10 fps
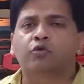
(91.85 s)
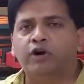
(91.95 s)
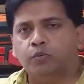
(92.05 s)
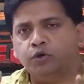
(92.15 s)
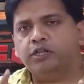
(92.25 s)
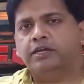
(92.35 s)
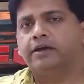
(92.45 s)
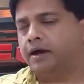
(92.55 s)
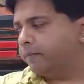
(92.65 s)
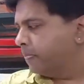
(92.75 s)
तो वीडियो पूरी
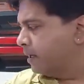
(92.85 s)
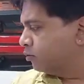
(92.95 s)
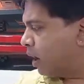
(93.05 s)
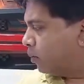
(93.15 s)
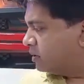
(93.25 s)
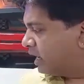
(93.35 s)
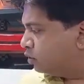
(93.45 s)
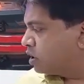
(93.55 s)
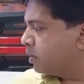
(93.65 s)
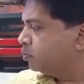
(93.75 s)
देखिएगा तो आपको
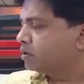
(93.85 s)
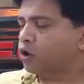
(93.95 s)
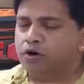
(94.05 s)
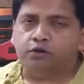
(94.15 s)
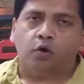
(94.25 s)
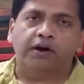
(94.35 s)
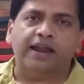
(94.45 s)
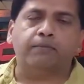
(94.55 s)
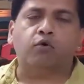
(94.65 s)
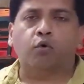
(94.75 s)
दिखा दूंगा मैं पूरा सॉकेट
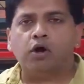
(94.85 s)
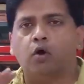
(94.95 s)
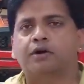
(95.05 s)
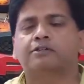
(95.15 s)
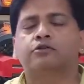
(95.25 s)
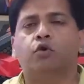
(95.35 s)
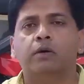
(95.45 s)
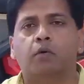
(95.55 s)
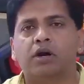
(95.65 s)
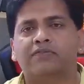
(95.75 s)
सॉकेट है आपको कोई ऑल्ट्रेशन
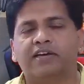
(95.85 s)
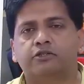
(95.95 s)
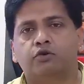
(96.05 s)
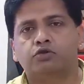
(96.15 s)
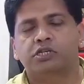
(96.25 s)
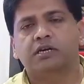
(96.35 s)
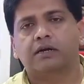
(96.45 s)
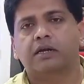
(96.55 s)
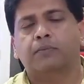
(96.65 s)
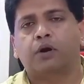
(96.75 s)
कोई मॉडिफिकेशन कुछ नहीं
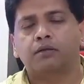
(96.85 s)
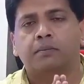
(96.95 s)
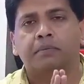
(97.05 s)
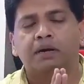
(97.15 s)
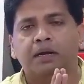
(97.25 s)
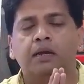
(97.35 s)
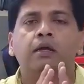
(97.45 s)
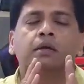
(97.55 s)
करनी है पुराना सिंपली